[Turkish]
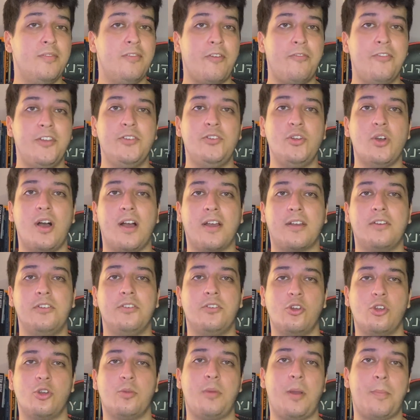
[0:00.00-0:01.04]
ve video
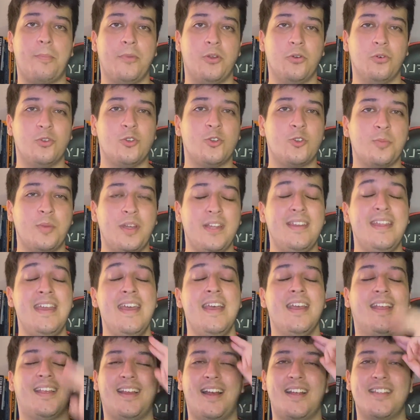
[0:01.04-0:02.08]
hakkında yorum yapmayı unutmayın.
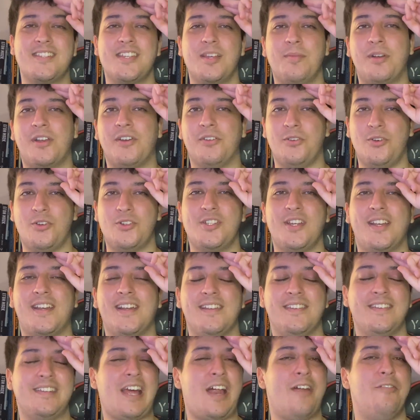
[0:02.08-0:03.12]
Kendinize iyi bakın,
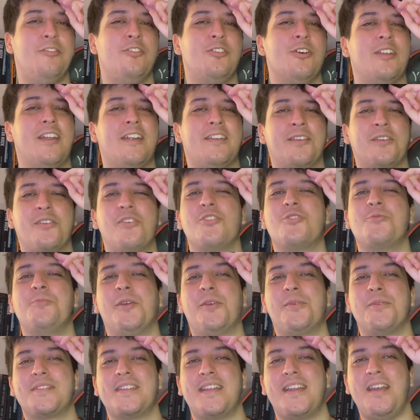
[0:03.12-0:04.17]
hoşçakalın. Diğer videolarda
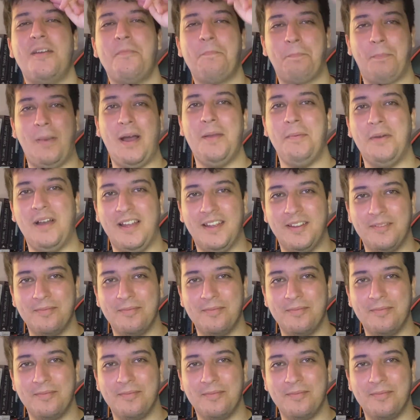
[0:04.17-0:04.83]
görüşmek üzere, bay bay.